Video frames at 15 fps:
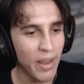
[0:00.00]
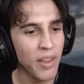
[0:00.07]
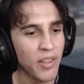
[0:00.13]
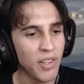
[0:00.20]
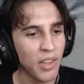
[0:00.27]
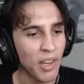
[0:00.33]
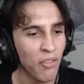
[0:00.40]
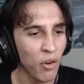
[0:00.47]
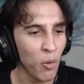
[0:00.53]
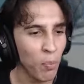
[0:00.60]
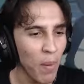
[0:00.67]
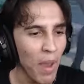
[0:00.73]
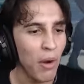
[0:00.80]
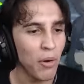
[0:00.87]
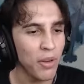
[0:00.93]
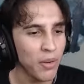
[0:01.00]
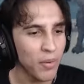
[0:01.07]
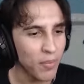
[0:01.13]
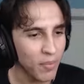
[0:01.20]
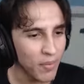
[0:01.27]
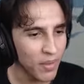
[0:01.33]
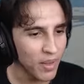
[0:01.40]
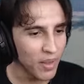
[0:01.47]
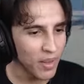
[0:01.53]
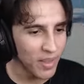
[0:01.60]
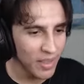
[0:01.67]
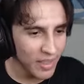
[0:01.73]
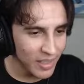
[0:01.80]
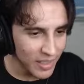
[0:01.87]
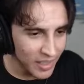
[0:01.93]
Isso aqui foi um parry.
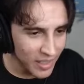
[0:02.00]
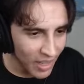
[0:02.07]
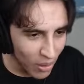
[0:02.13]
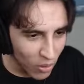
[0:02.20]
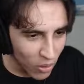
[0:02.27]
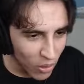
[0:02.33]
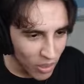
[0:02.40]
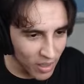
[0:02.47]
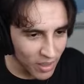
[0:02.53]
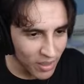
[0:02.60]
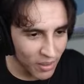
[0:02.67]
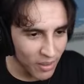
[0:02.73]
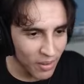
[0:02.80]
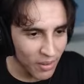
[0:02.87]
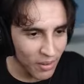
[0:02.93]
E agora